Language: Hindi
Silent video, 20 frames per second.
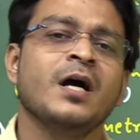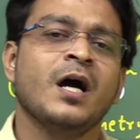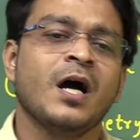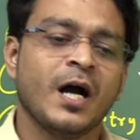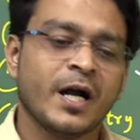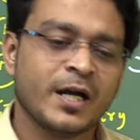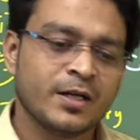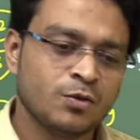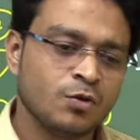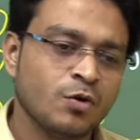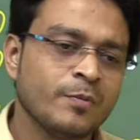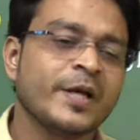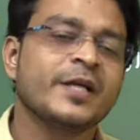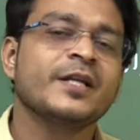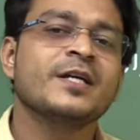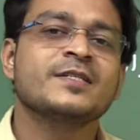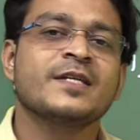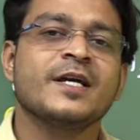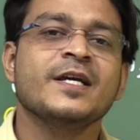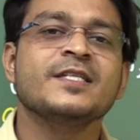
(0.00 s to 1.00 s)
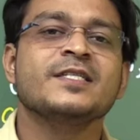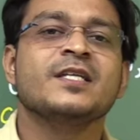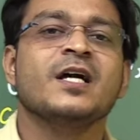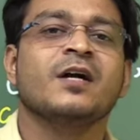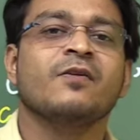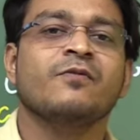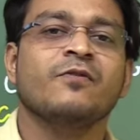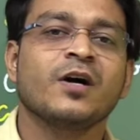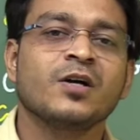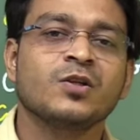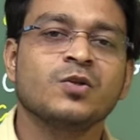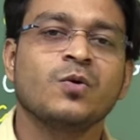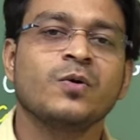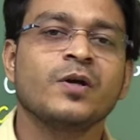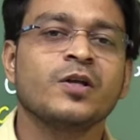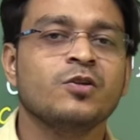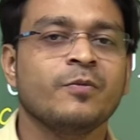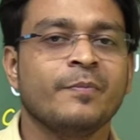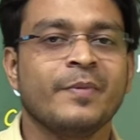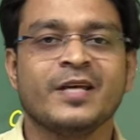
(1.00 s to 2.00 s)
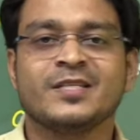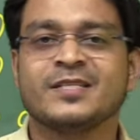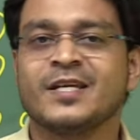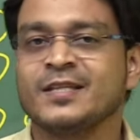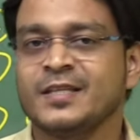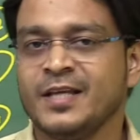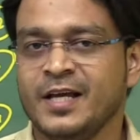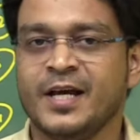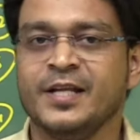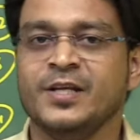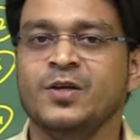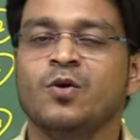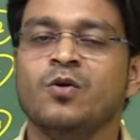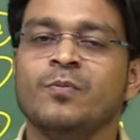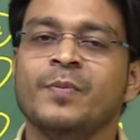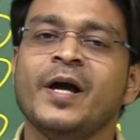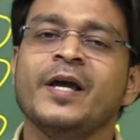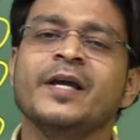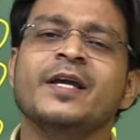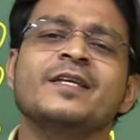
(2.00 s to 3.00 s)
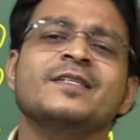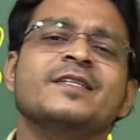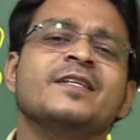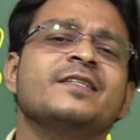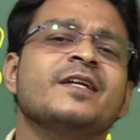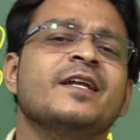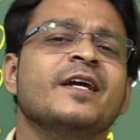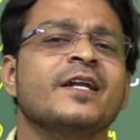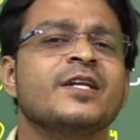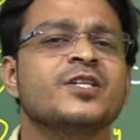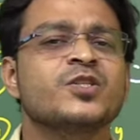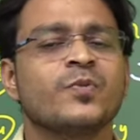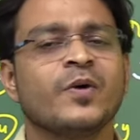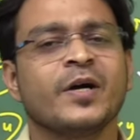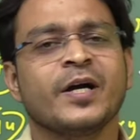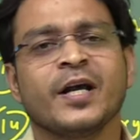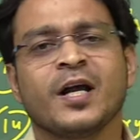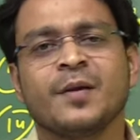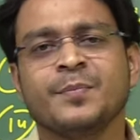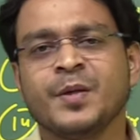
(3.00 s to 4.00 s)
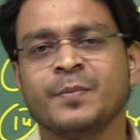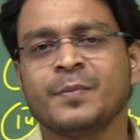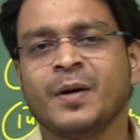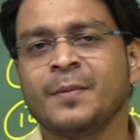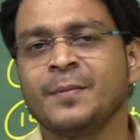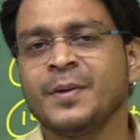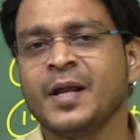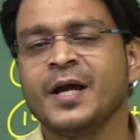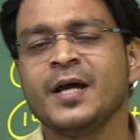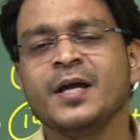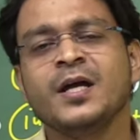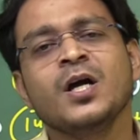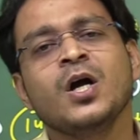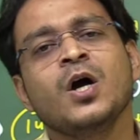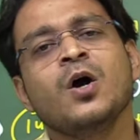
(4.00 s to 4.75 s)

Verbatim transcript: अगर दो महीना सही से अगर वक्त दोगे तो मैथ्स की तैयारी हो पाएगी इसी तरह इंग्लिश वगैरह का भी मामला है